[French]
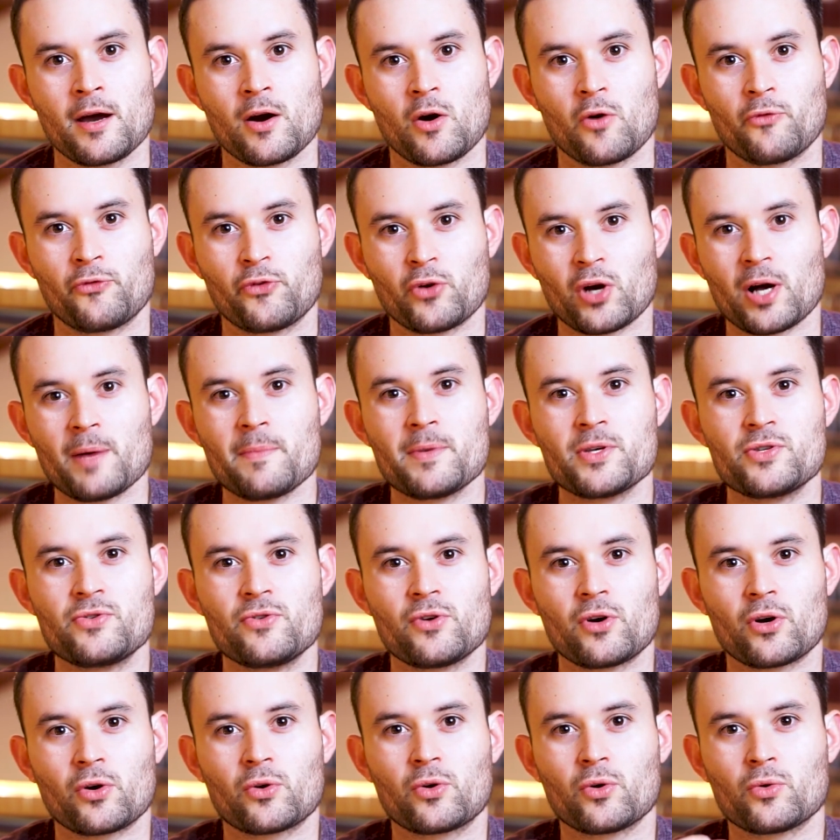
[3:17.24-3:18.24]
Au fur et à
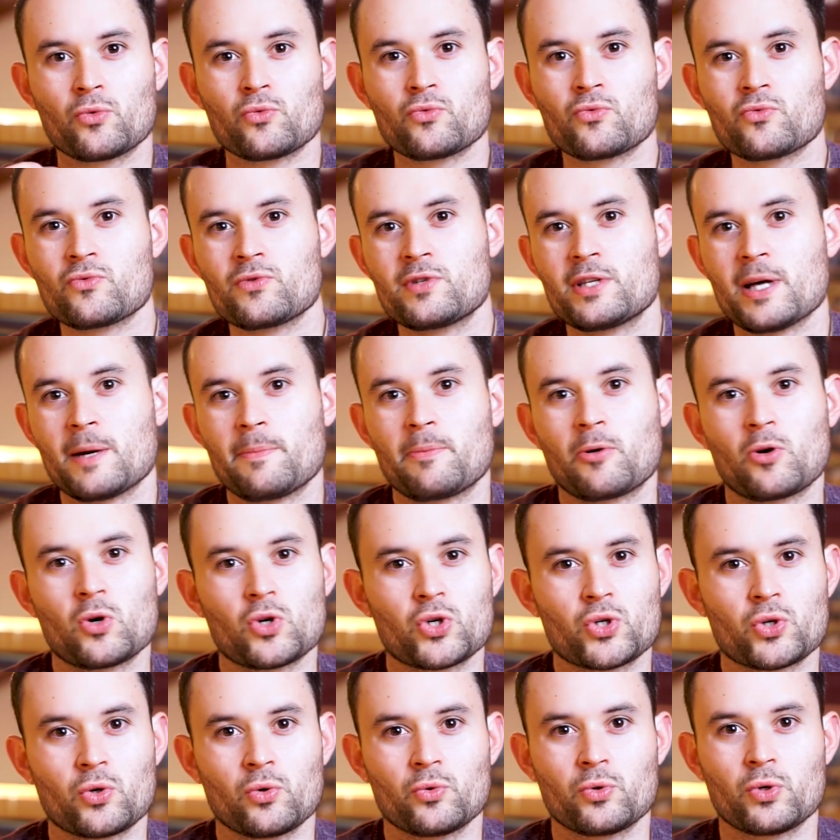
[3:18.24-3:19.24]
mesure que nous nous
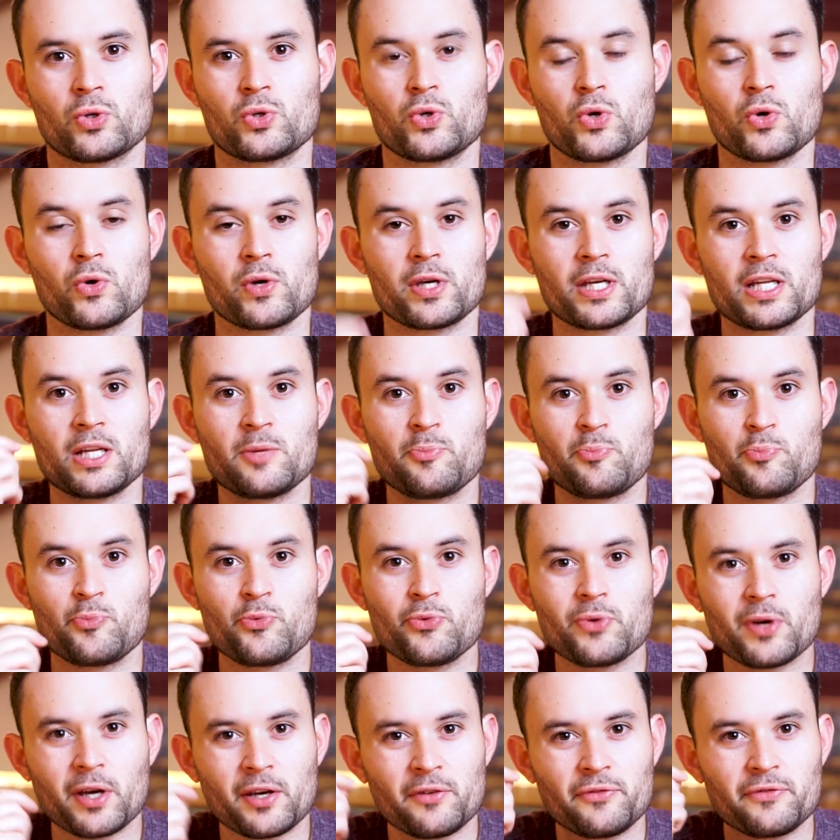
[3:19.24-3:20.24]
approchons de Dieu, il
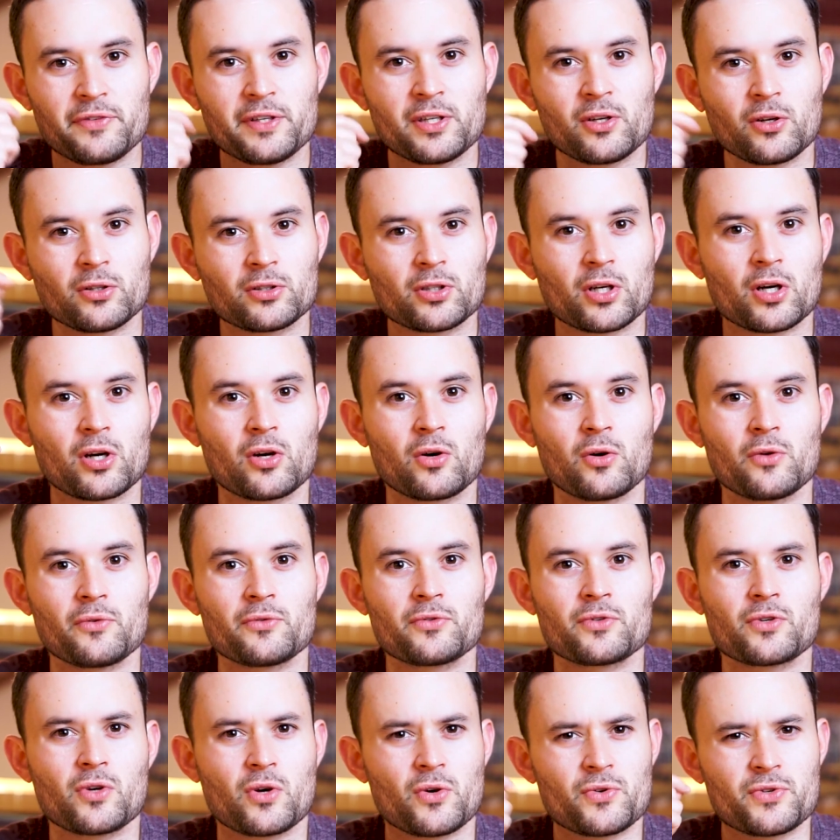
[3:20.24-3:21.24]
purifie notre
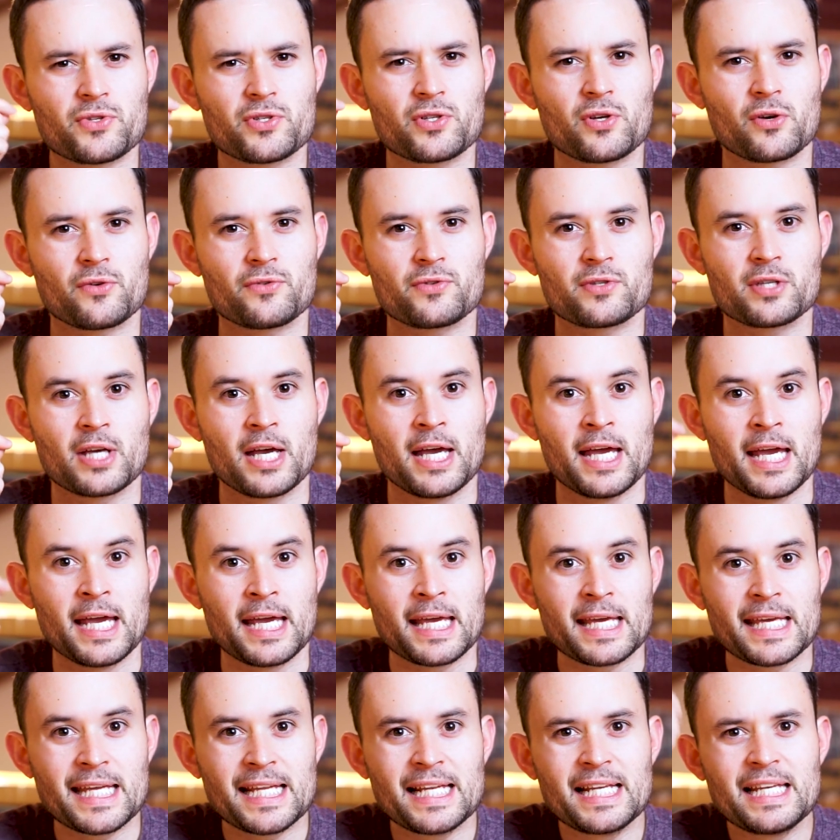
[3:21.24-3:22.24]
conscience.
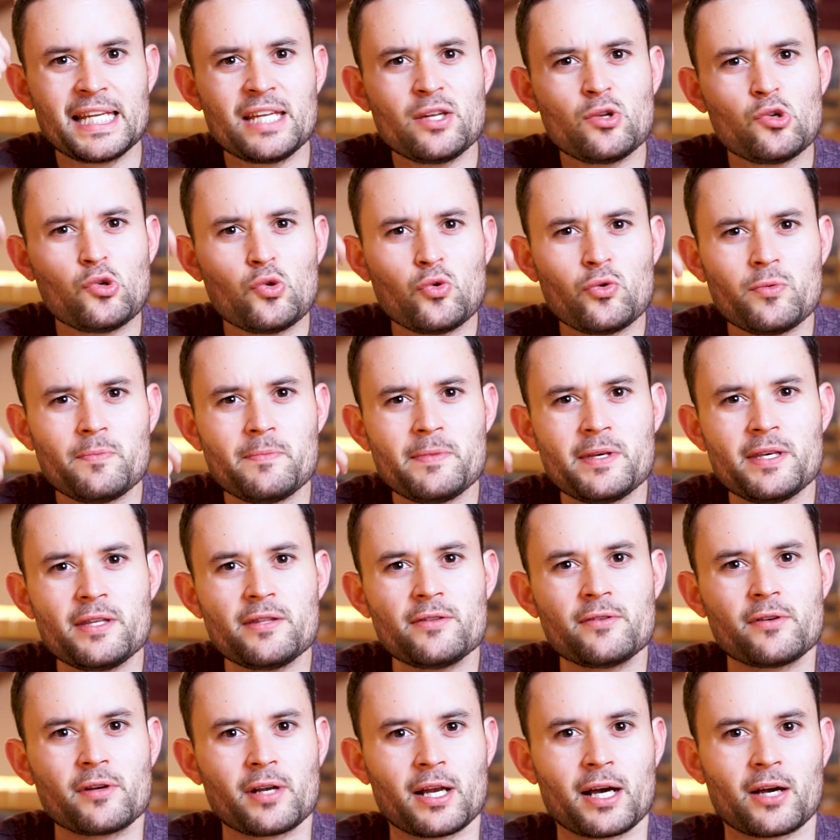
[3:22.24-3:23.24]
Il
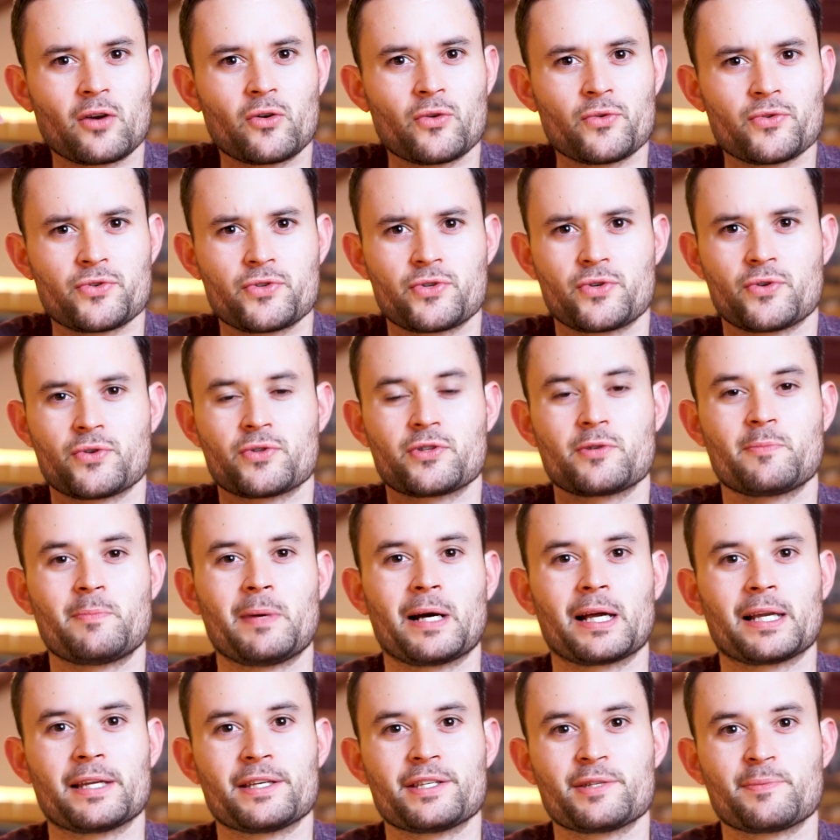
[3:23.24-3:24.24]
illumine la conscience
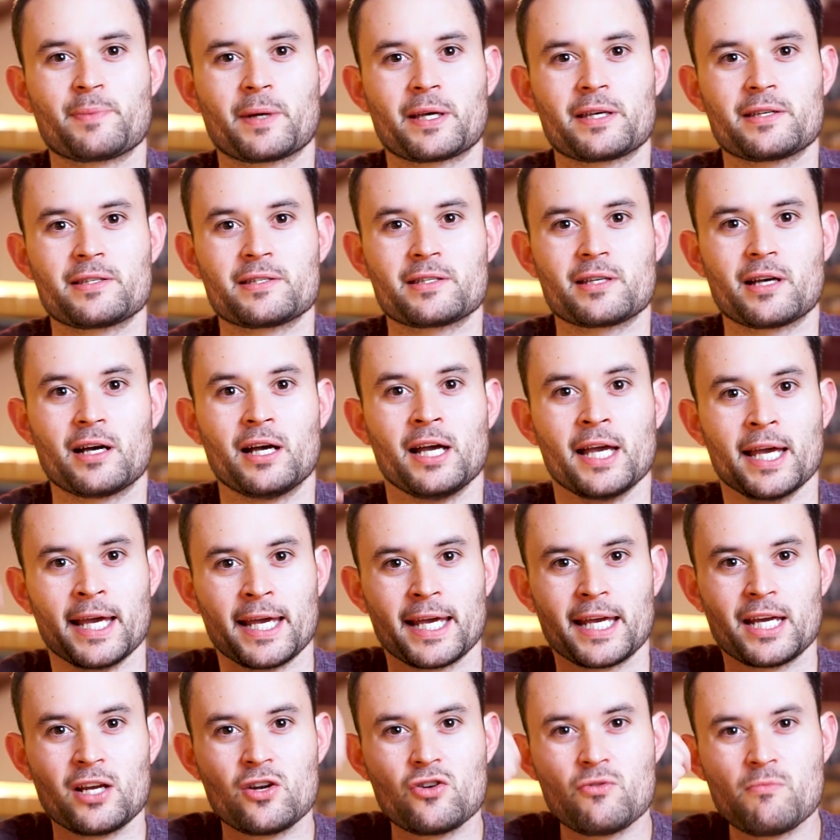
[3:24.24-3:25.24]
par l'Esprit Saint.
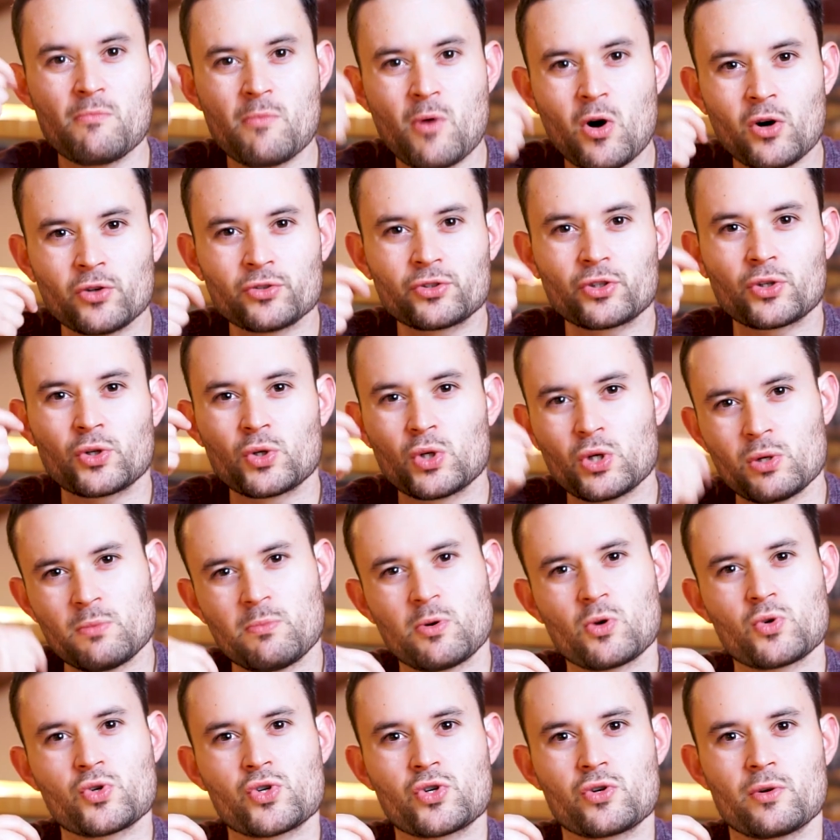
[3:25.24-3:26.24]
Il nous montre le
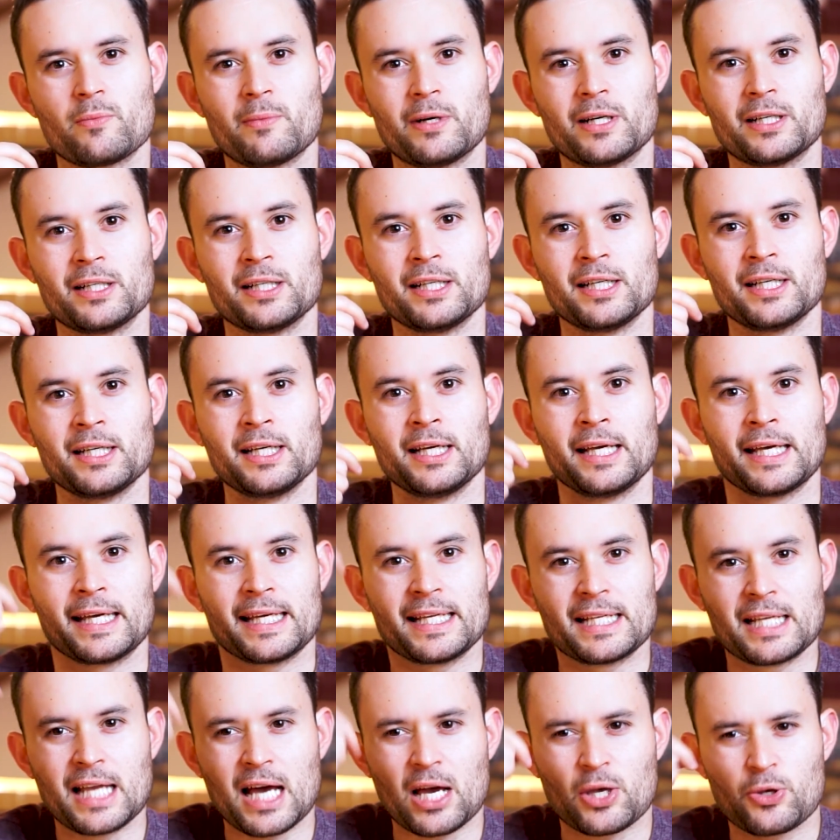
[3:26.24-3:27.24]
bon chemin.
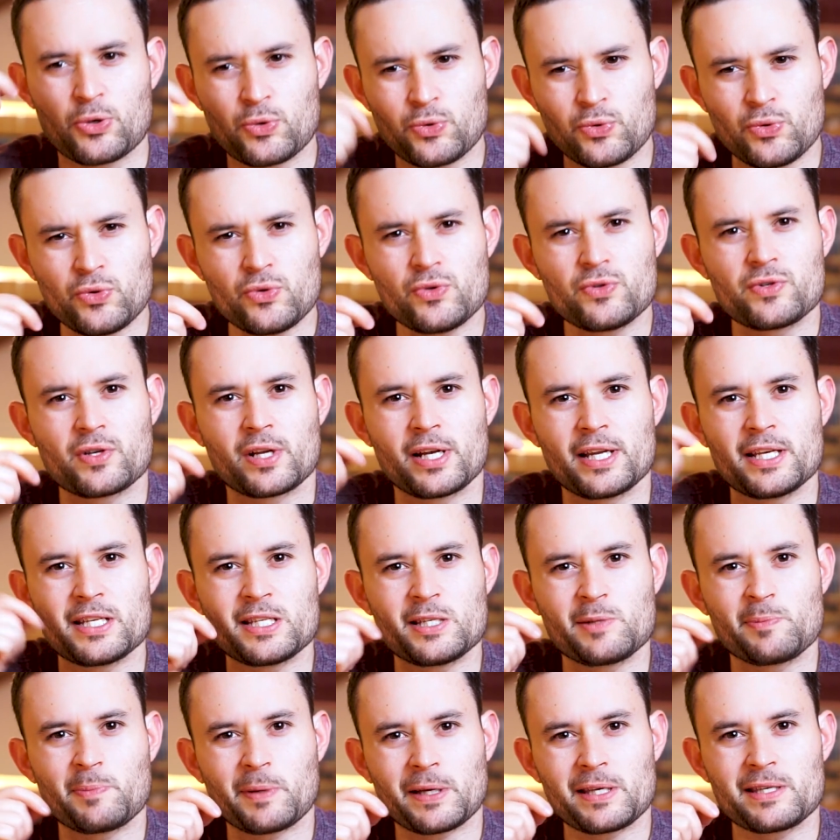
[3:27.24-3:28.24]
Il accuse
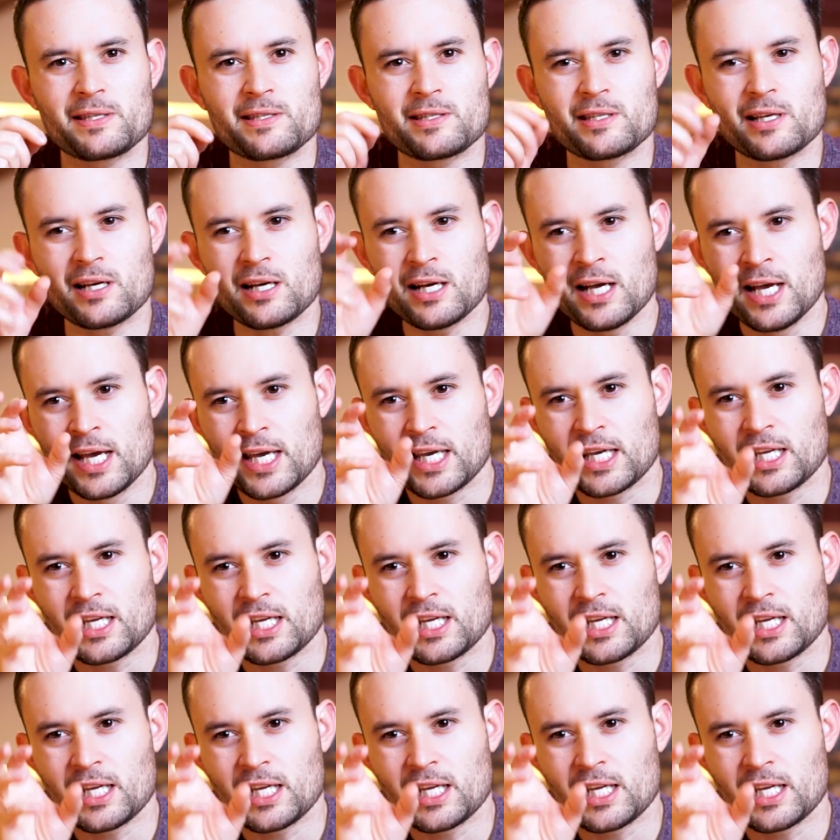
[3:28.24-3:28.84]
l'Esprit Saint.